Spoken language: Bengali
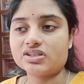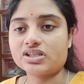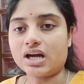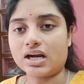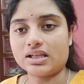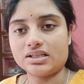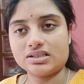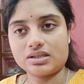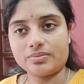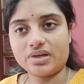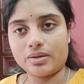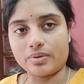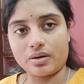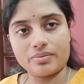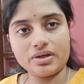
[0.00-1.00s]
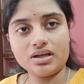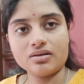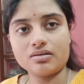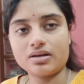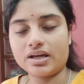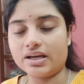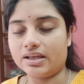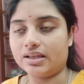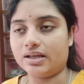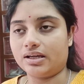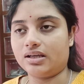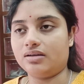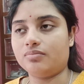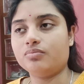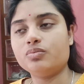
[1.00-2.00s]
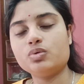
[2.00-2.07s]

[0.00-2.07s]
সারাদিনটা আমি এভাবেই খেয়ে থাকি